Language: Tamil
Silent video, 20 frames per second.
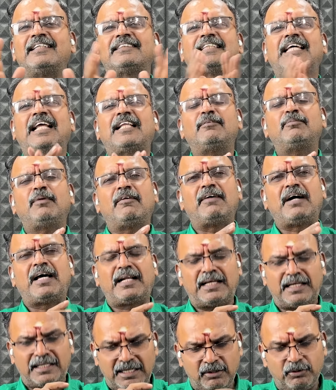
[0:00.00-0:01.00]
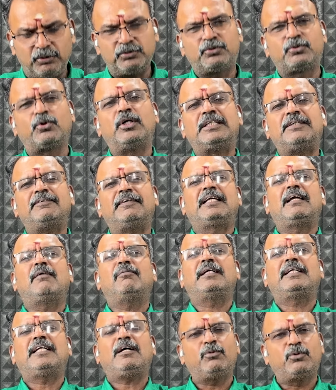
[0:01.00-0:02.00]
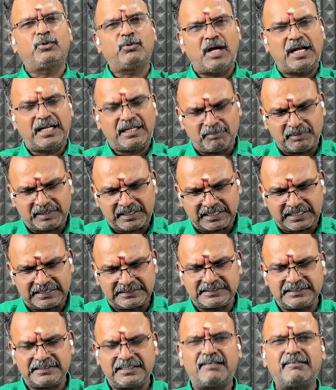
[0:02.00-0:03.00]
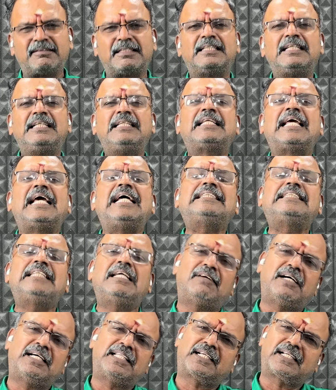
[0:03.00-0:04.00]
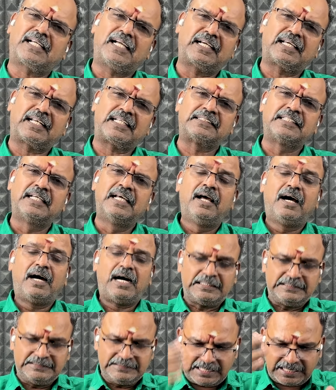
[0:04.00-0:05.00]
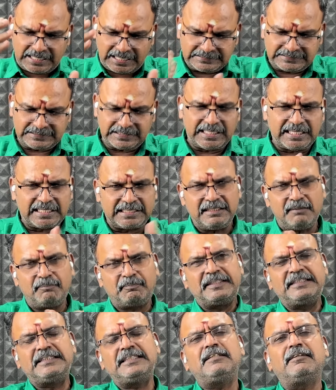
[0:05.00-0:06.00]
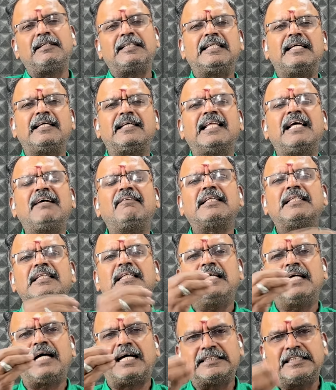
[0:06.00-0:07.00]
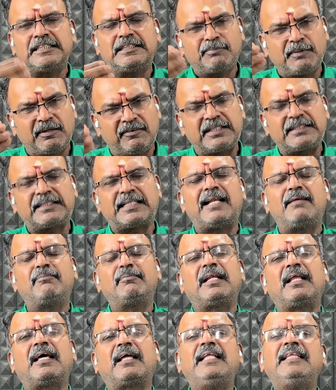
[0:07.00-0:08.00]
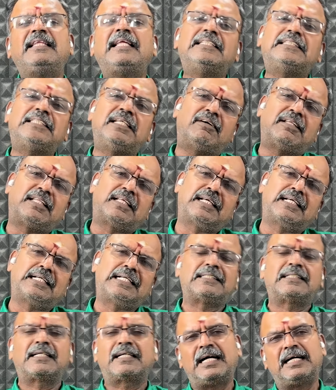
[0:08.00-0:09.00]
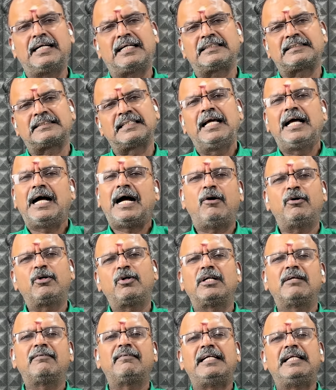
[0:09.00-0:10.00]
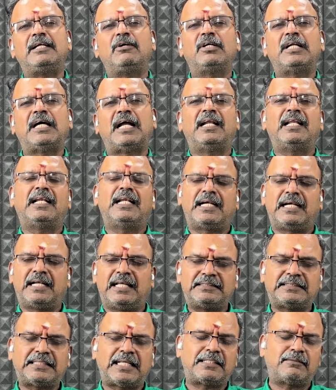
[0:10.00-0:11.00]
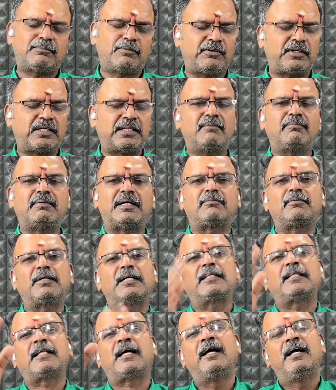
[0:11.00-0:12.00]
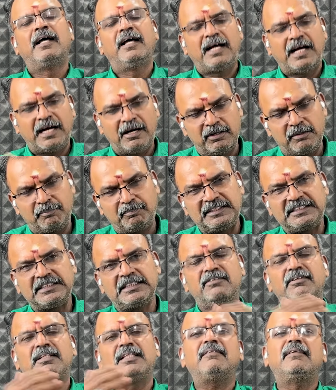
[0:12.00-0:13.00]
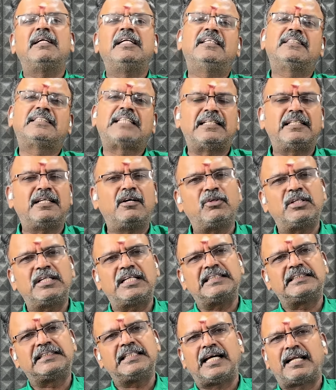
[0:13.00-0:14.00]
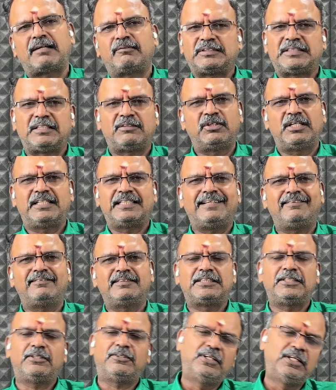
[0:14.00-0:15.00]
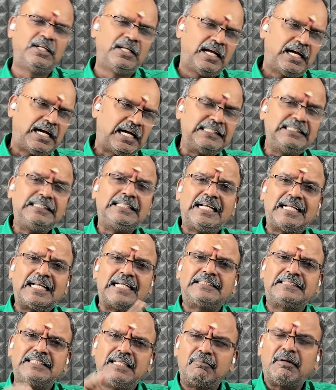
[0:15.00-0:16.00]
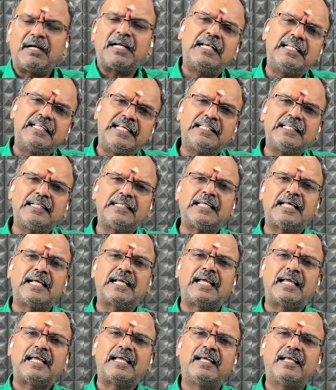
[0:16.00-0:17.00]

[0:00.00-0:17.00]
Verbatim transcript: சரத்பவாரால் தோற்றுவிக்கப்பட்ட உருவாக்கப்பட்ட கட்சி தான் வந்து தேசியவாத காங்கிரஸ் அந்த கட்சியிலிருந்து பிரிஞ்சு வந்தது தான் வந்து அஜித் பவார் தலைமையிலான தேசியவாத காங்கிரஸ் அவர் ஒன்றும் வெளியே உள்ள ஆளெல்லாம் கிடையாது சரத்பவாருக்கு மருமகன் தான் அவர் பிச்சுக்கிட்டு வந்து வெளியே தனியாக ஒரு கட்சியை ஆரம்பித்தார் இவ்வளோதான விஷயம் அந்த கட்சியை மக்கள் ஏற்றுக்கிட்டாங்க